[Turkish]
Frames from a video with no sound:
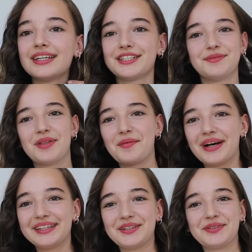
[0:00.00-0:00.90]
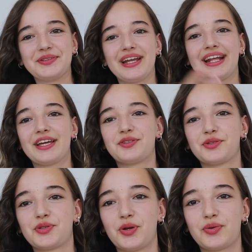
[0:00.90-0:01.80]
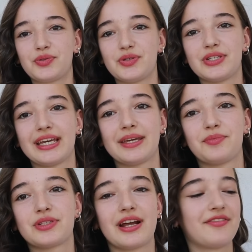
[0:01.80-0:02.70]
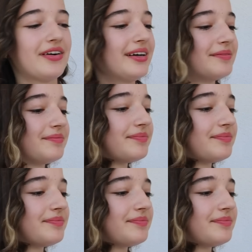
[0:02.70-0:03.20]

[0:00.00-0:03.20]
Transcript: Şimdi hemen diğer ürünlere geçiyoruz. Şöyle kutuyu çekeyim bu tarafa.